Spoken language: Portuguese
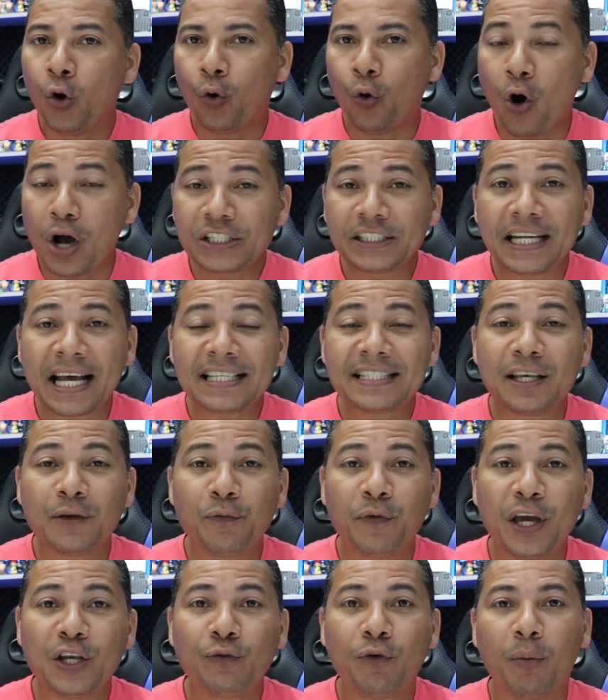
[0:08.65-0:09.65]
Hoje nesse
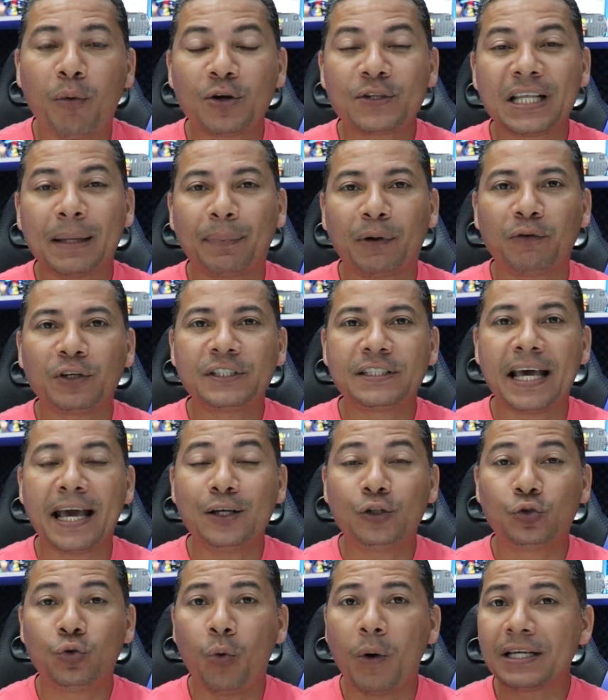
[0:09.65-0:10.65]
vídeo vou mostrar para
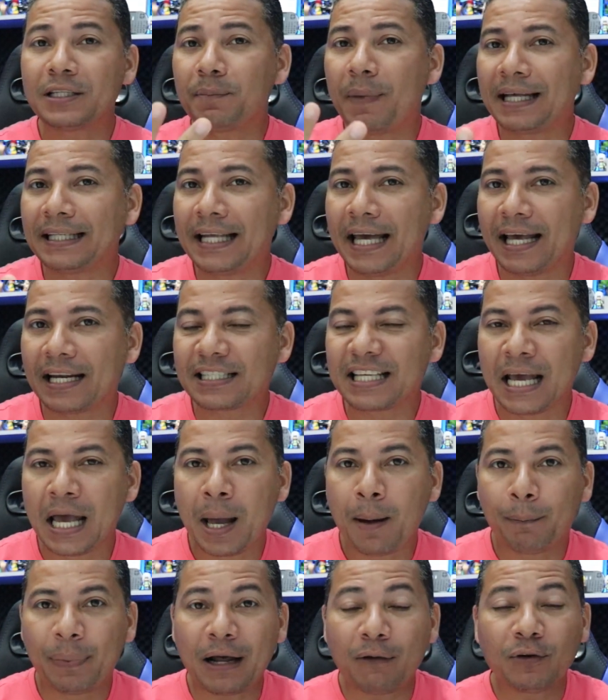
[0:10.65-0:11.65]
vocês duas maneiras
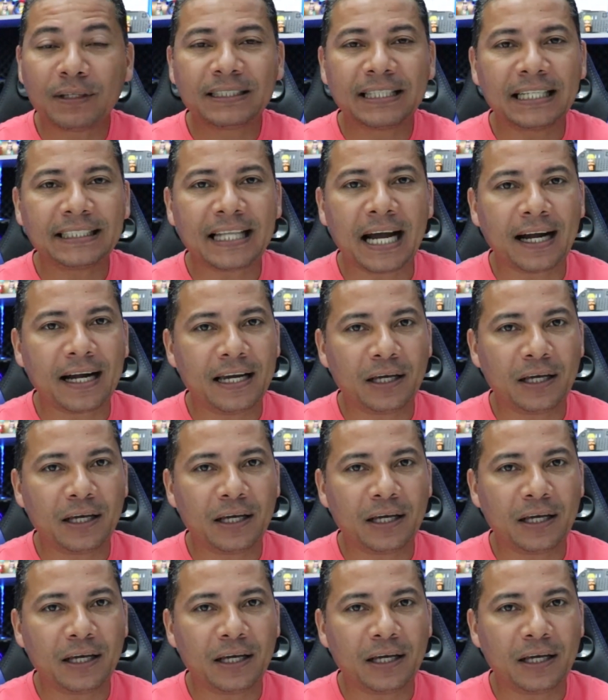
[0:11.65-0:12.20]
para você estar